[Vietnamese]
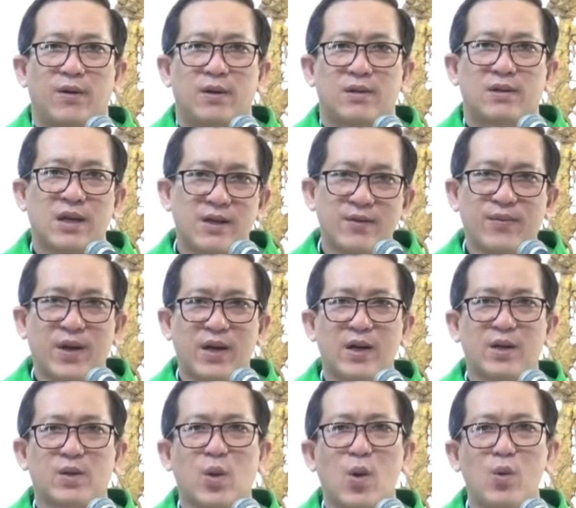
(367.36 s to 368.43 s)
chỉ
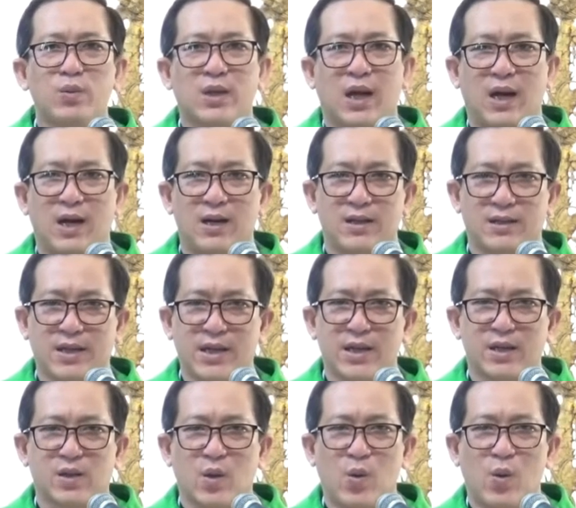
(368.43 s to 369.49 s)
vì tôn thờ
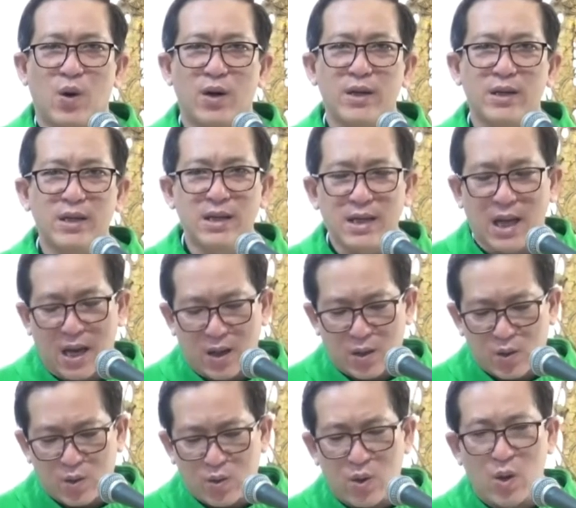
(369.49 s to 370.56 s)
tiền của như là
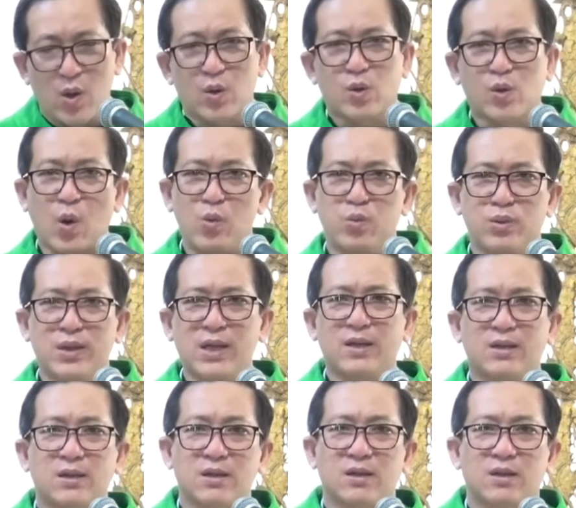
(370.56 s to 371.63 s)
cùng đích
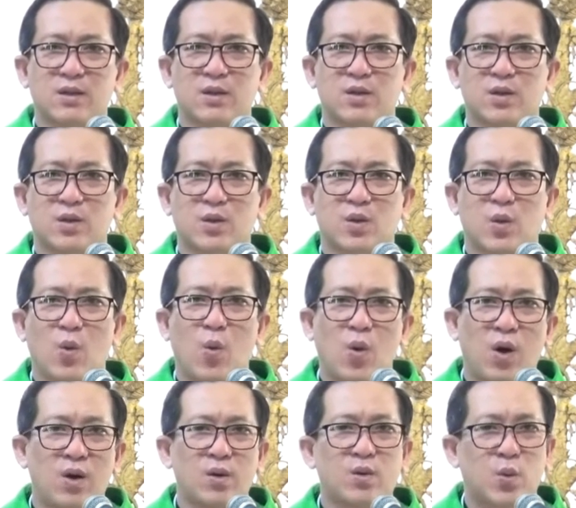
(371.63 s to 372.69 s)

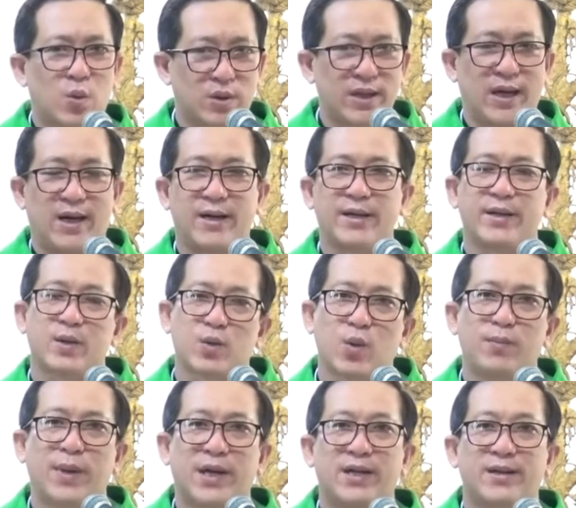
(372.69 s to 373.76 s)
của cuộc đời của
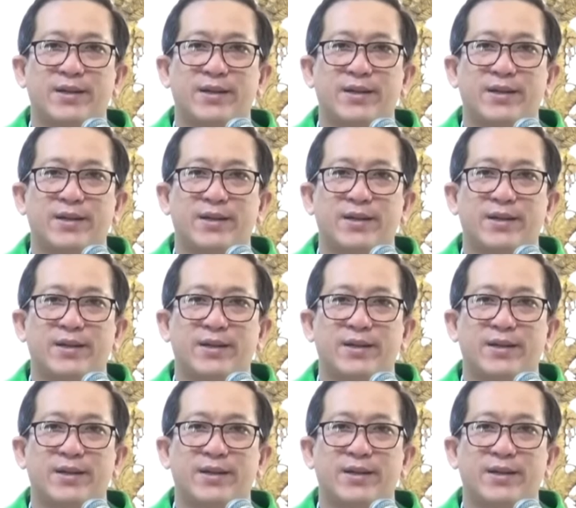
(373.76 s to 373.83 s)
mình.